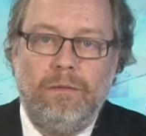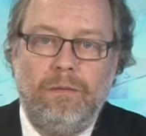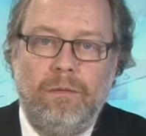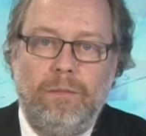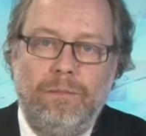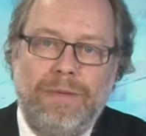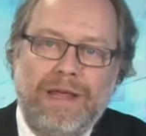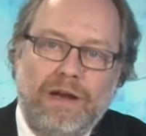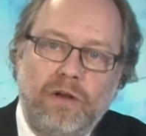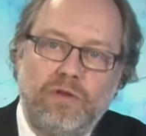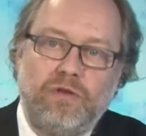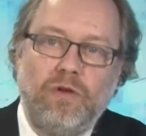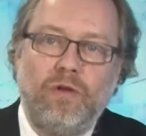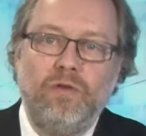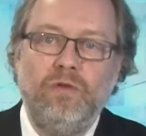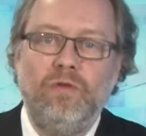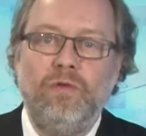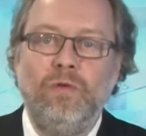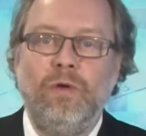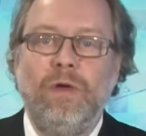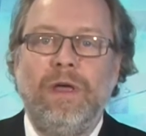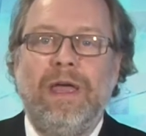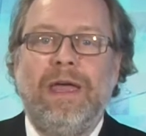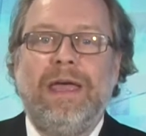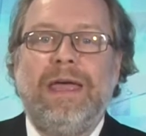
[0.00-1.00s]
Bien
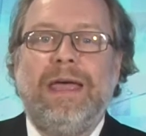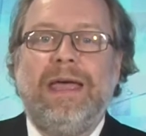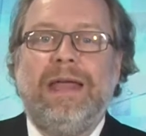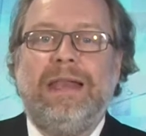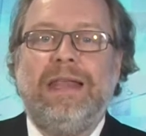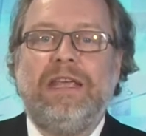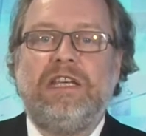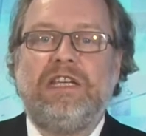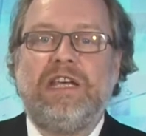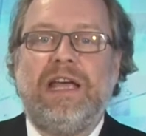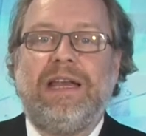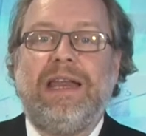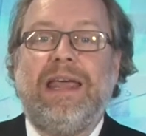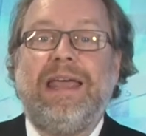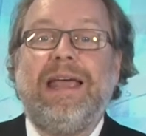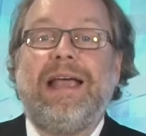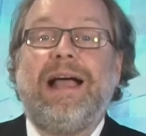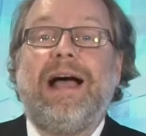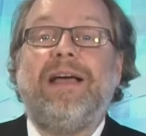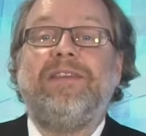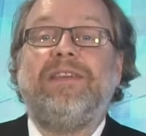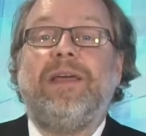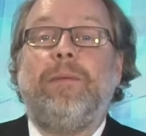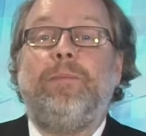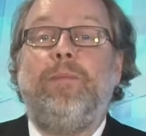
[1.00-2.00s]
entendu, l'échelle
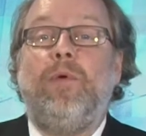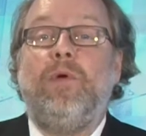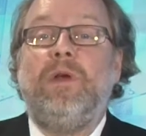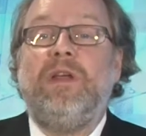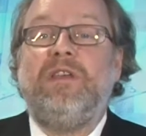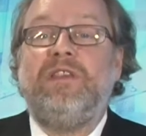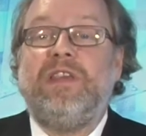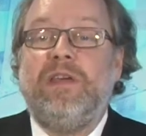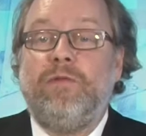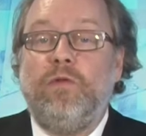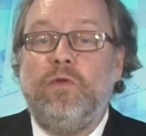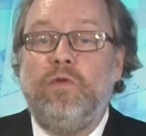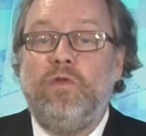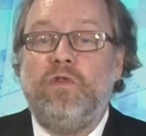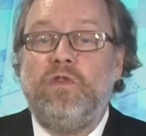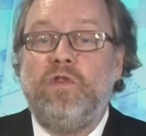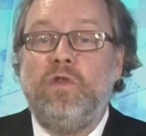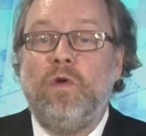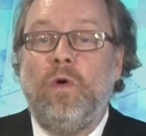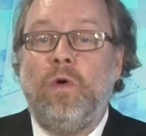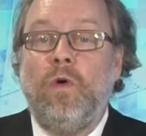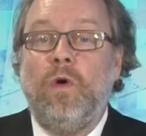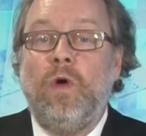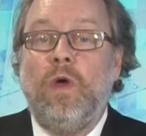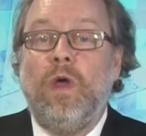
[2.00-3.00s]
écrase un peu les
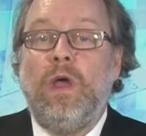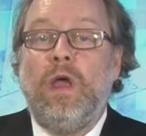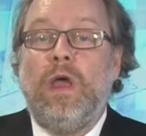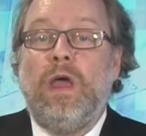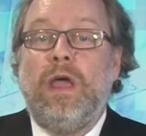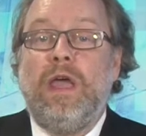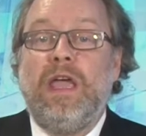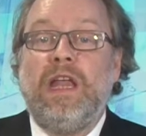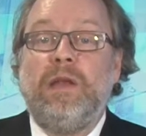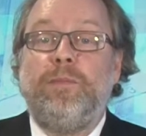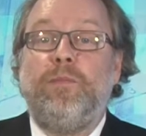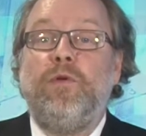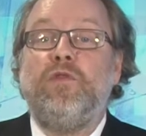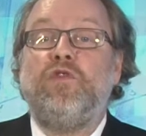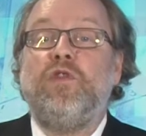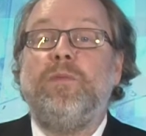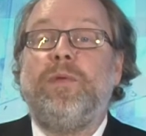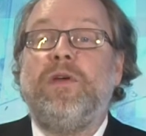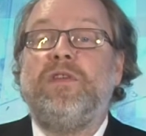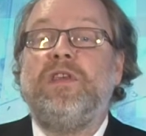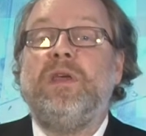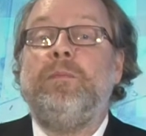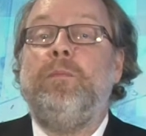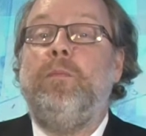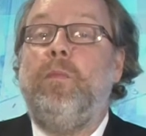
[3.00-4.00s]
évolutions et il peut se
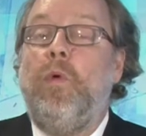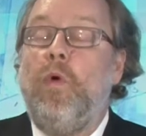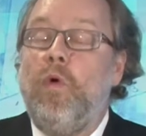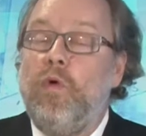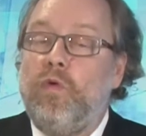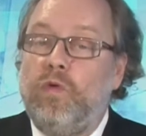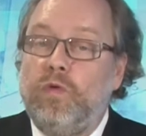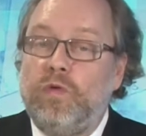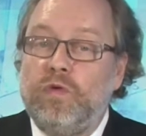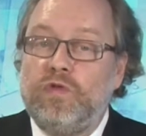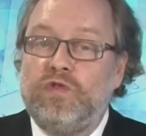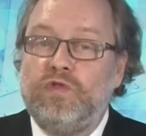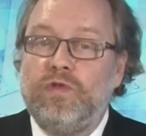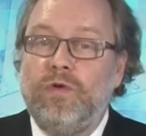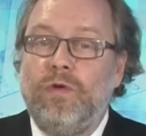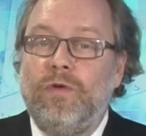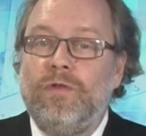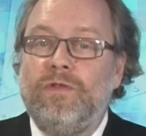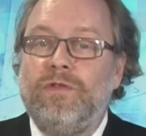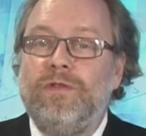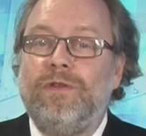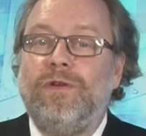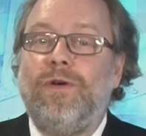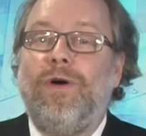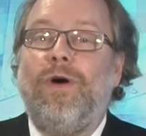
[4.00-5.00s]
passer beaucoup de
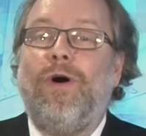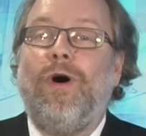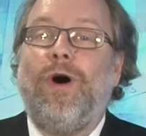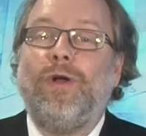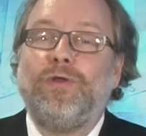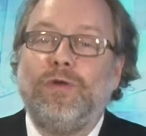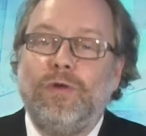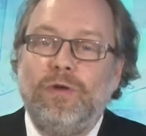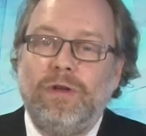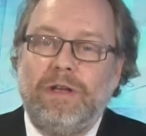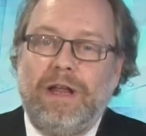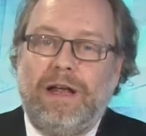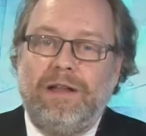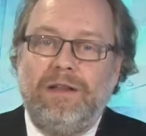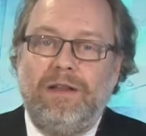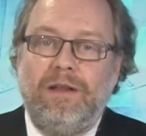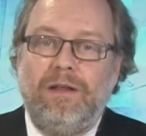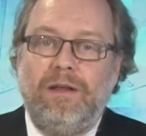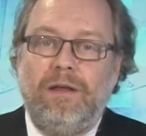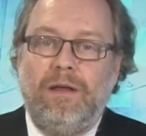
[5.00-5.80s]
choses entre deux dates.